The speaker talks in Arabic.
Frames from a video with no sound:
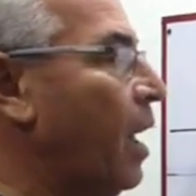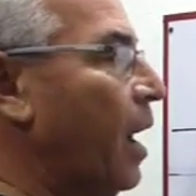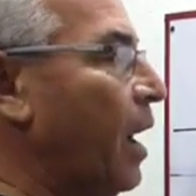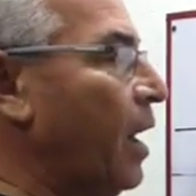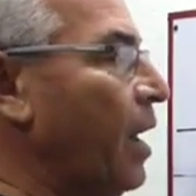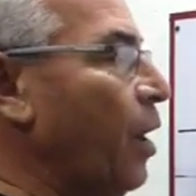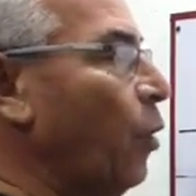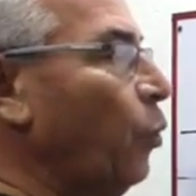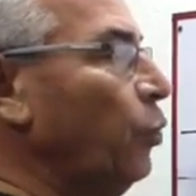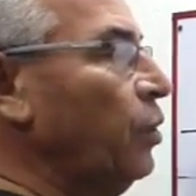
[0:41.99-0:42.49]

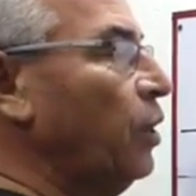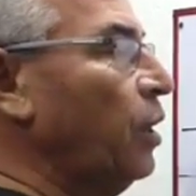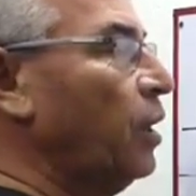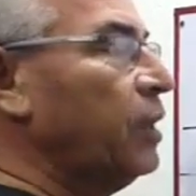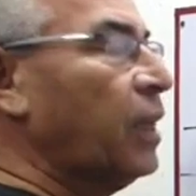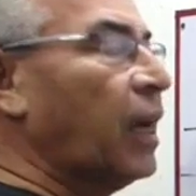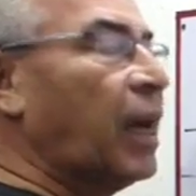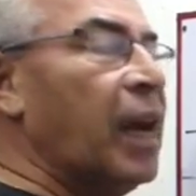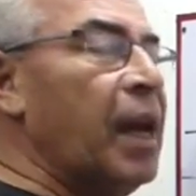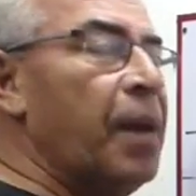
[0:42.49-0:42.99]
هناخد
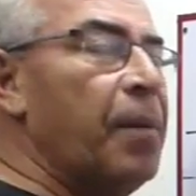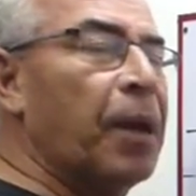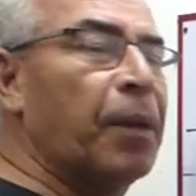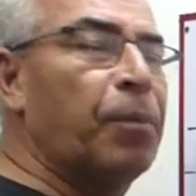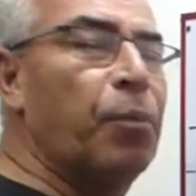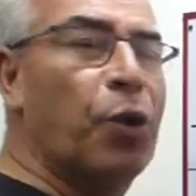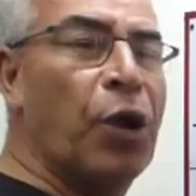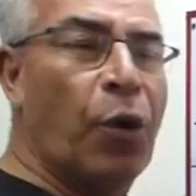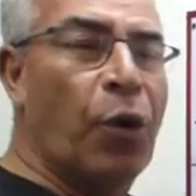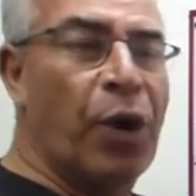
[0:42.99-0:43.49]
النهارده
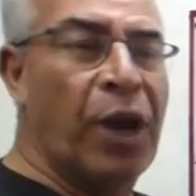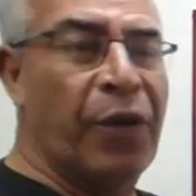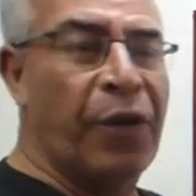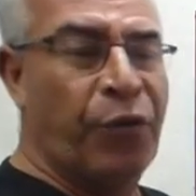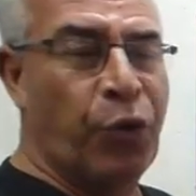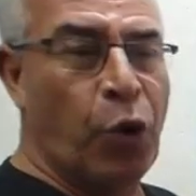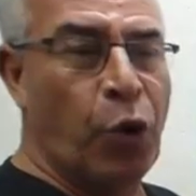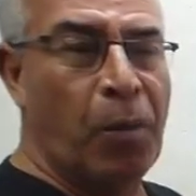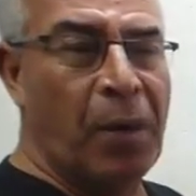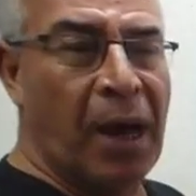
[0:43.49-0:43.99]
كلمات منونه
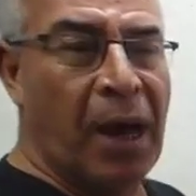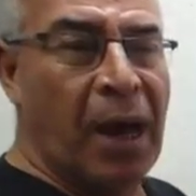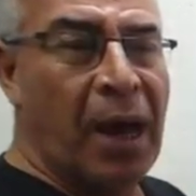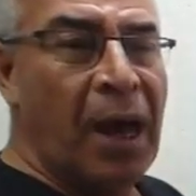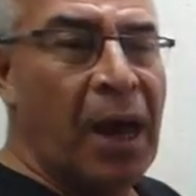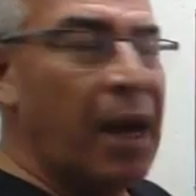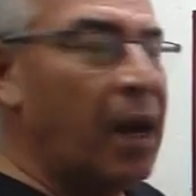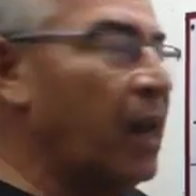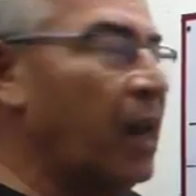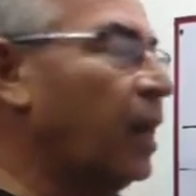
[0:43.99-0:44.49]
في جمله
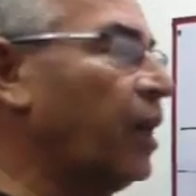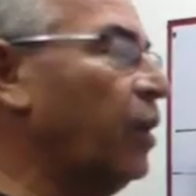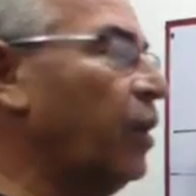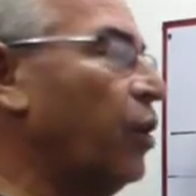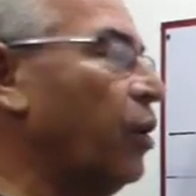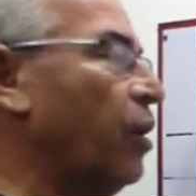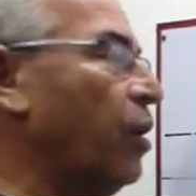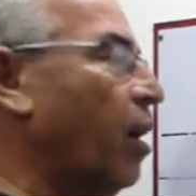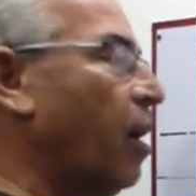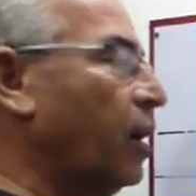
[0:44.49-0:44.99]
لكن
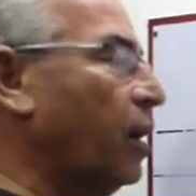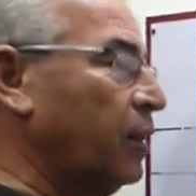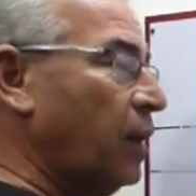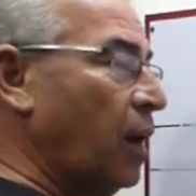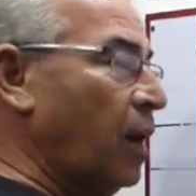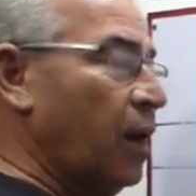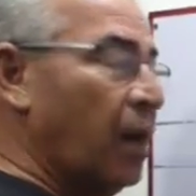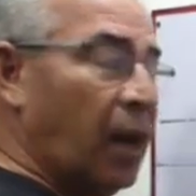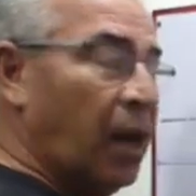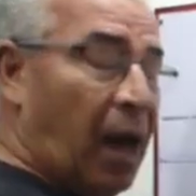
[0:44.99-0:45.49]

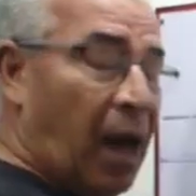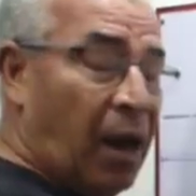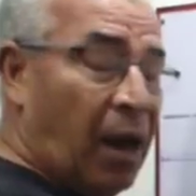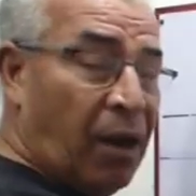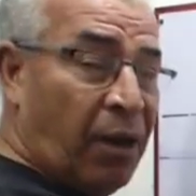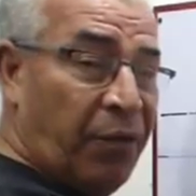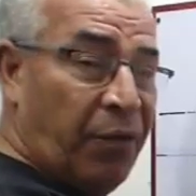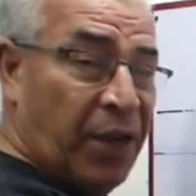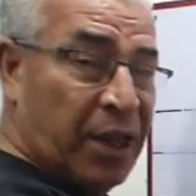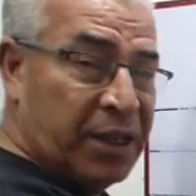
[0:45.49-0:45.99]
النهارده
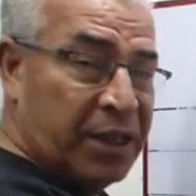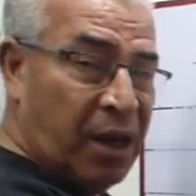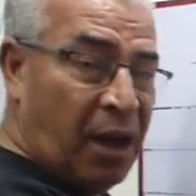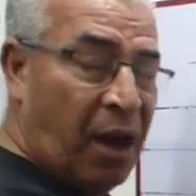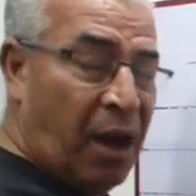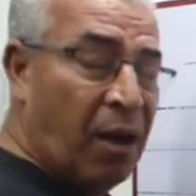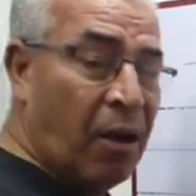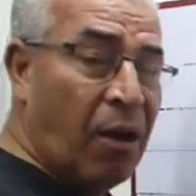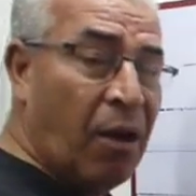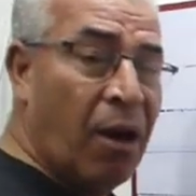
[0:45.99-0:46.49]
الحلقه في هذه
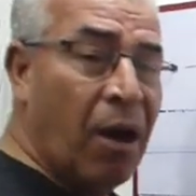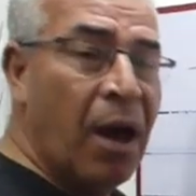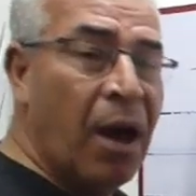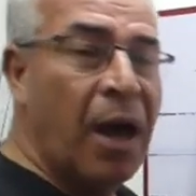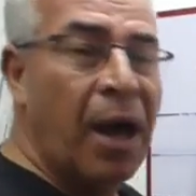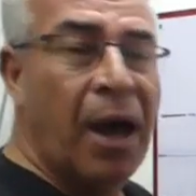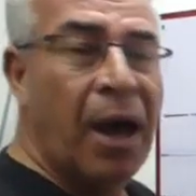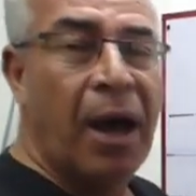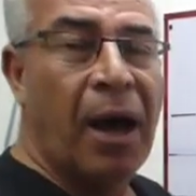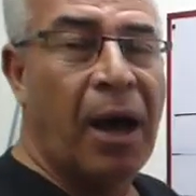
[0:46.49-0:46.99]
الحلقه
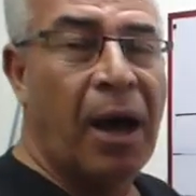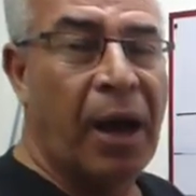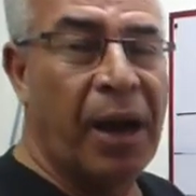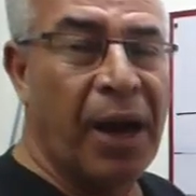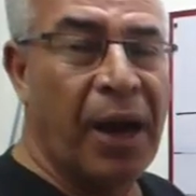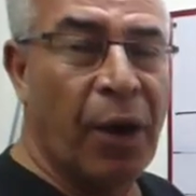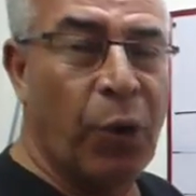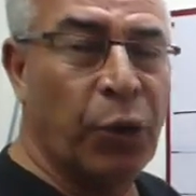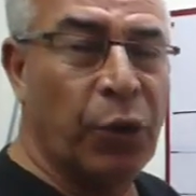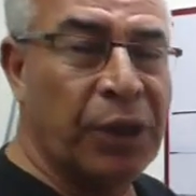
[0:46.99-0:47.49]

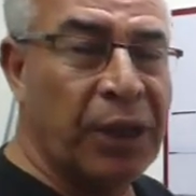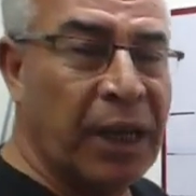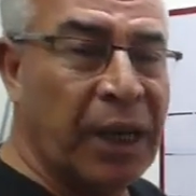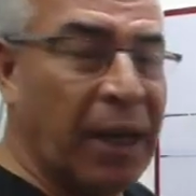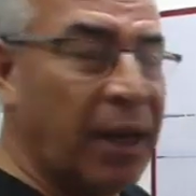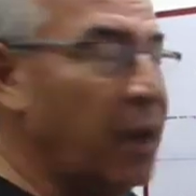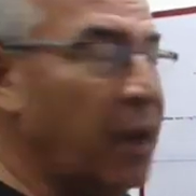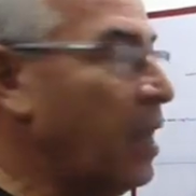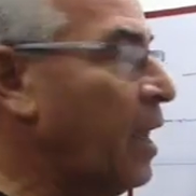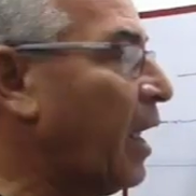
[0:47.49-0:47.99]
هناخد
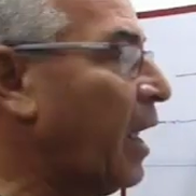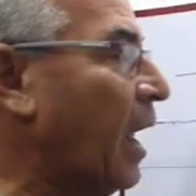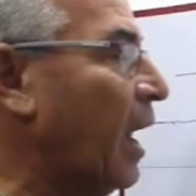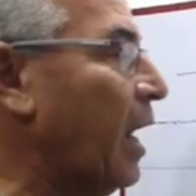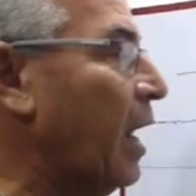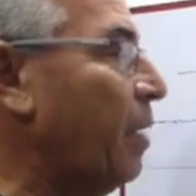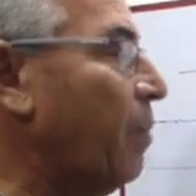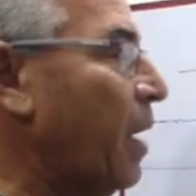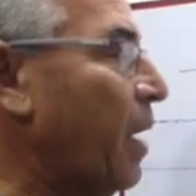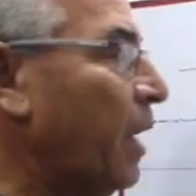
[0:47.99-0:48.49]
ايه
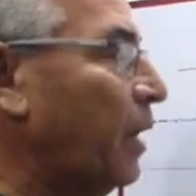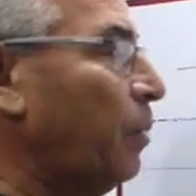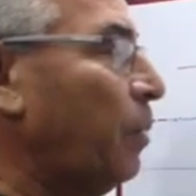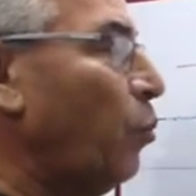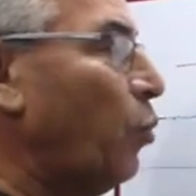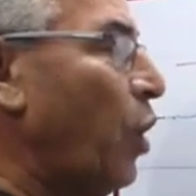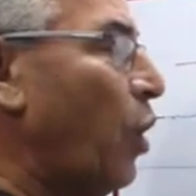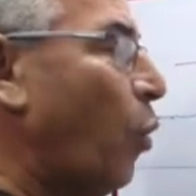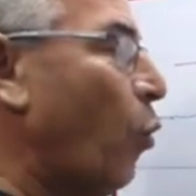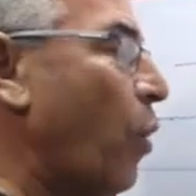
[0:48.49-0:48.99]
كلمات
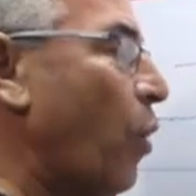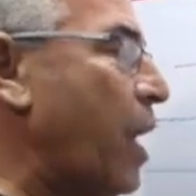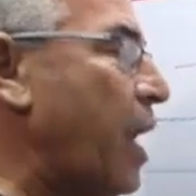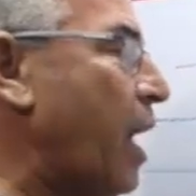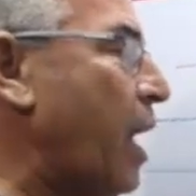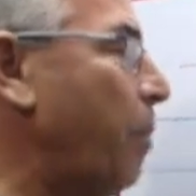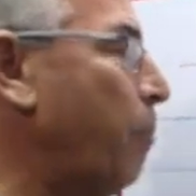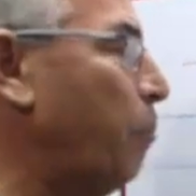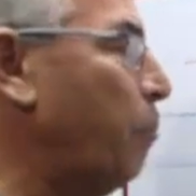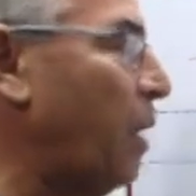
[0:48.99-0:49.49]

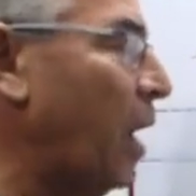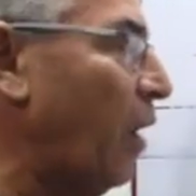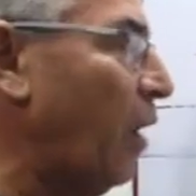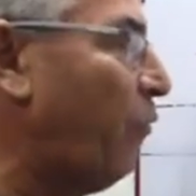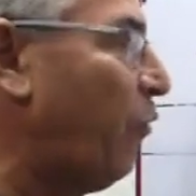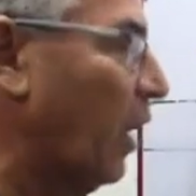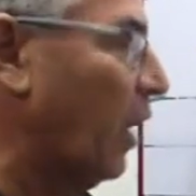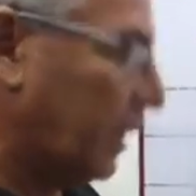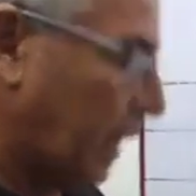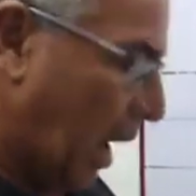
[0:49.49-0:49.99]
منونه
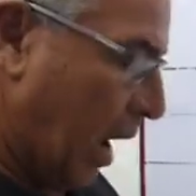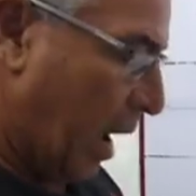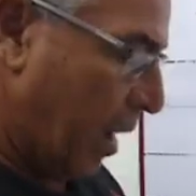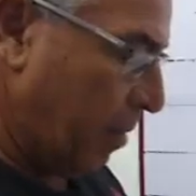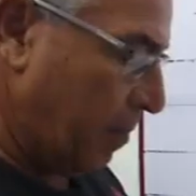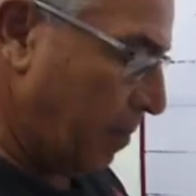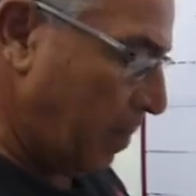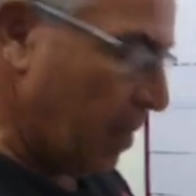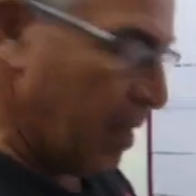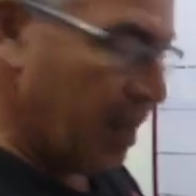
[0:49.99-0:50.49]
بالفتحه
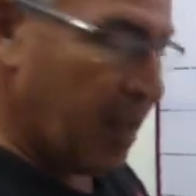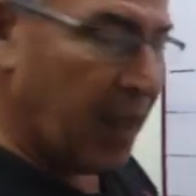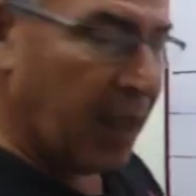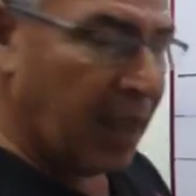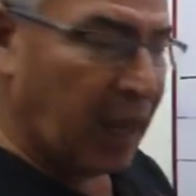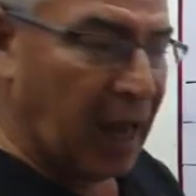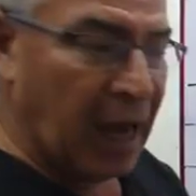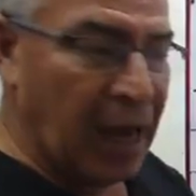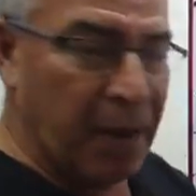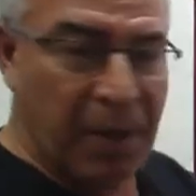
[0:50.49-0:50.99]

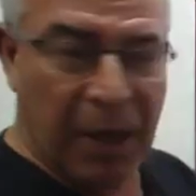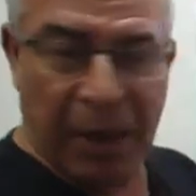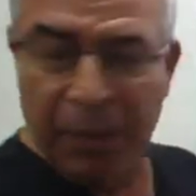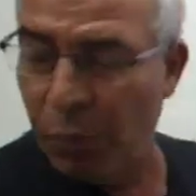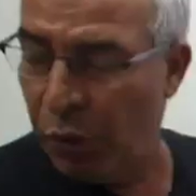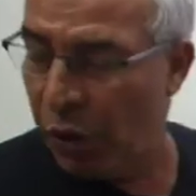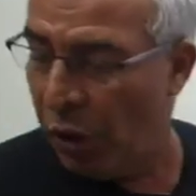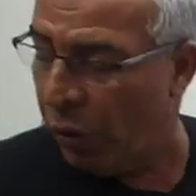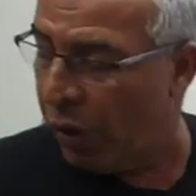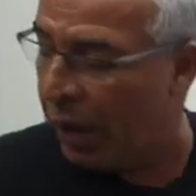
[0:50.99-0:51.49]
كلمات
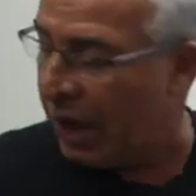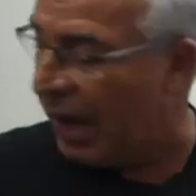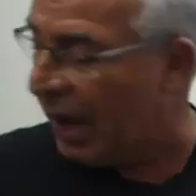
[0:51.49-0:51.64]
منونه